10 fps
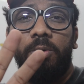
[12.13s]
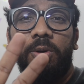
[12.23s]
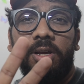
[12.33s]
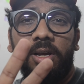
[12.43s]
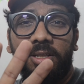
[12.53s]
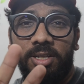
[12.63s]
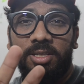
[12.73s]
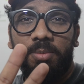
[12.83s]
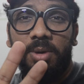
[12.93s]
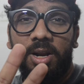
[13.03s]
होली अच्छे
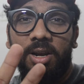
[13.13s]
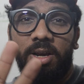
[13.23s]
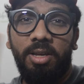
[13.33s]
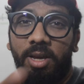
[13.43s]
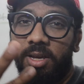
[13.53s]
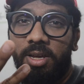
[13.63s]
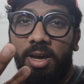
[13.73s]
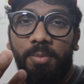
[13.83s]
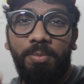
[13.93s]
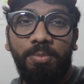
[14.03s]
से मनाना यही
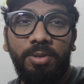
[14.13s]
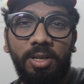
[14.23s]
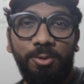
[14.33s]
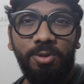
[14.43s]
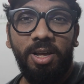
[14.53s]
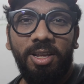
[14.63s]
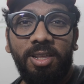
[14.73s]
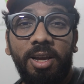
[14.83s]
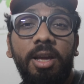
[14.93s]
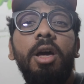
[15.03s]
आपसे गुजारिश
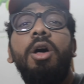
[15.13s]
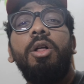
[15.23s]
रहेगी